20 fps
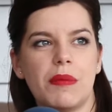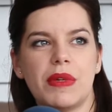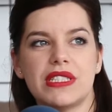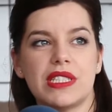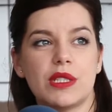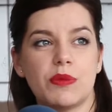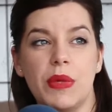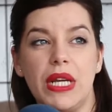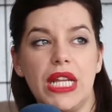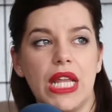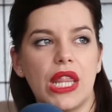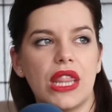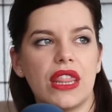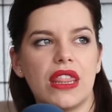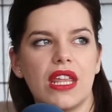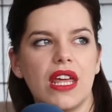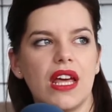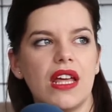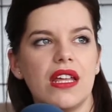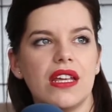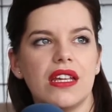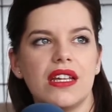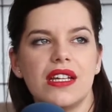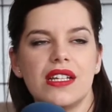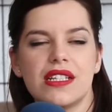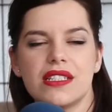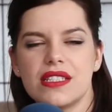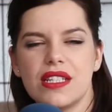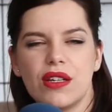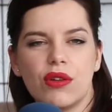más experiencia,
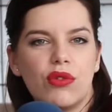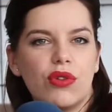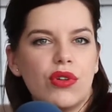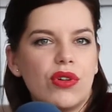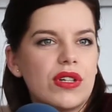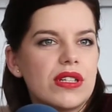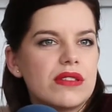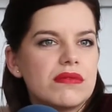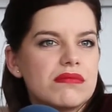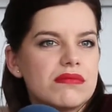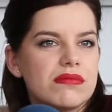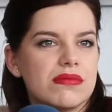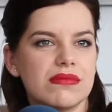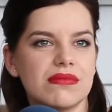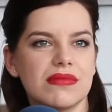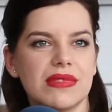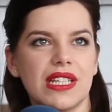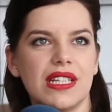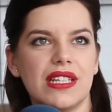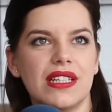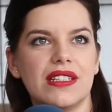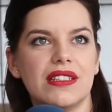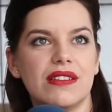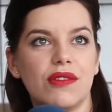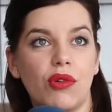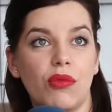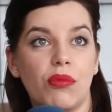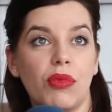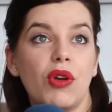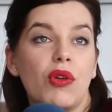seguro que,
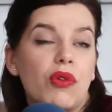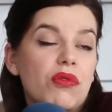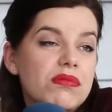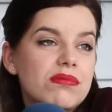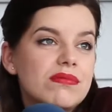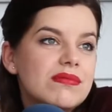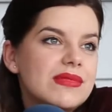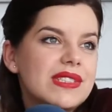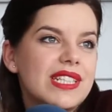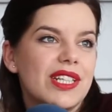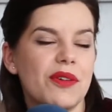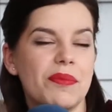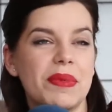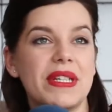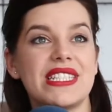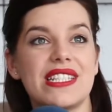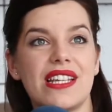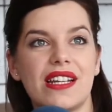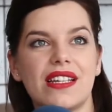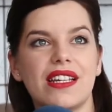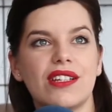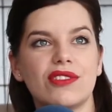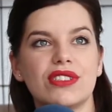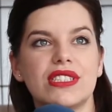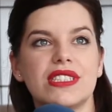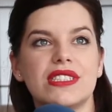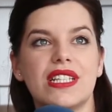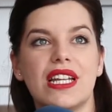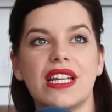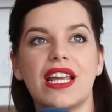bueno, creo pensar que
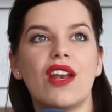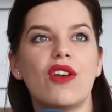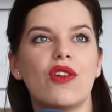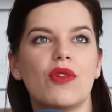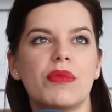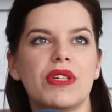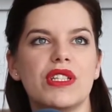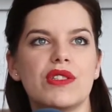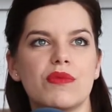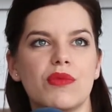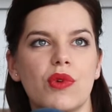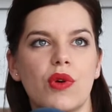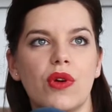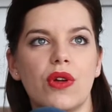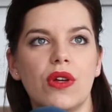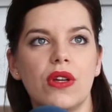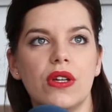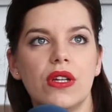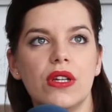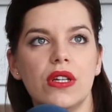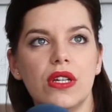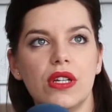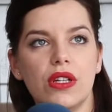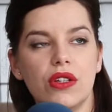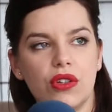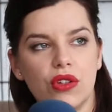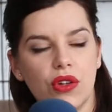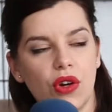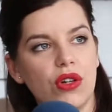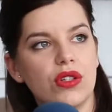contestarían lo mismo.
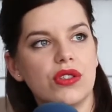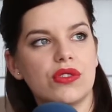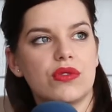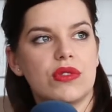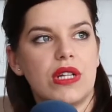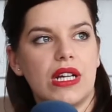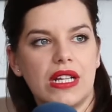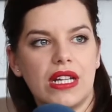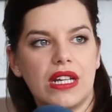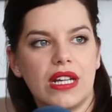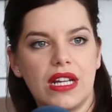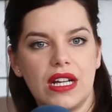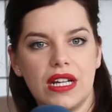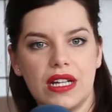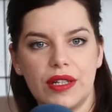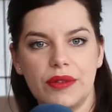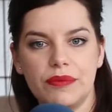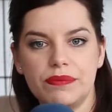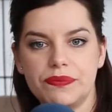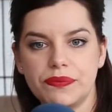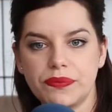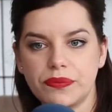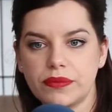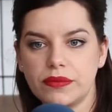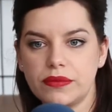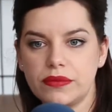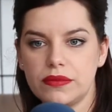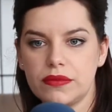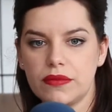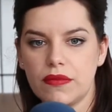No, es una carrera
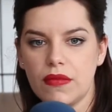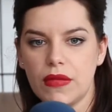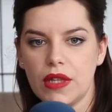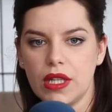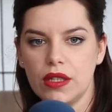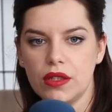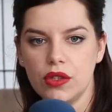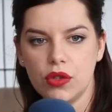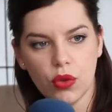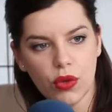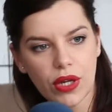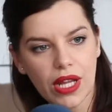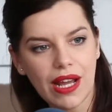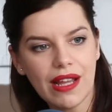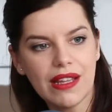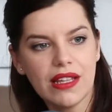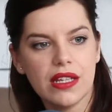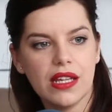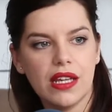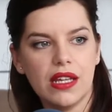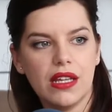dura